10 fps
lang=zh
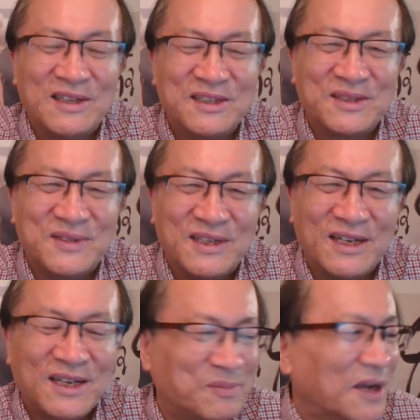是不是
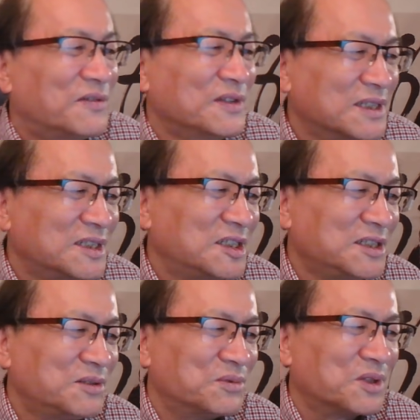百分之七
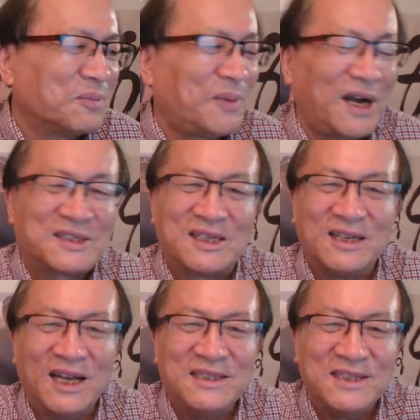十五到八十
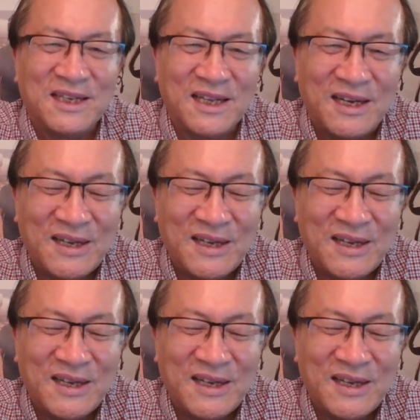拦截了，